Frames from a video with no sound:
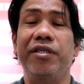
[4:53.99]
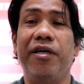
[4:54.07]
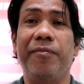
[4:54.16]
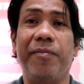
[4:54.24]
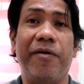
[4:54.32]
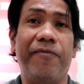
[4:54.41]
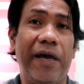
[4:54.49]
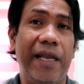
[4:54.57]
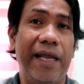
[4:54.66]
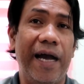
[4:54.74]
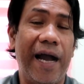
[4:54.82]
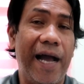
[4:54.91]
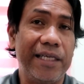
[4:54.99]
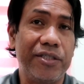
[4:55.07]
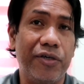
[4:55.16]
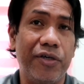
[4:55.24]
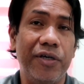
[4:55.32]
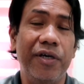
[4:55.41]
ang pag-file ng
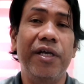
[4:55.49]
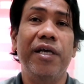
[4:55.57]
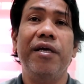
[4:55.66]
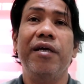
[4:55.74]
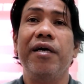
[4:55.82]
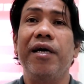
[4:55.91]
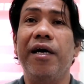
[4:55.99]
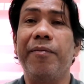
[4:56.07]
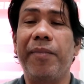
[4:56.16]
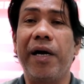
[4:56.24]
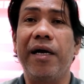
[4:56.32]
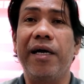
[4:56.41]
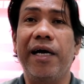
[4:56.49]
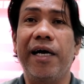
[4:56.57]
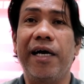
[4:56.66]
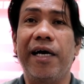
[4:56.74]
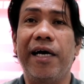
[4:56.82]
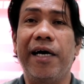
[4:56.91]
kaso, ang pag
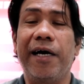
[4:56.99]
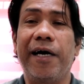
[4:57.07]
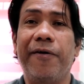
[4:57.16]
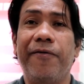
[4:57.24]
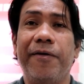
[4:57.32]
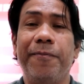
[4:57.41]
uh,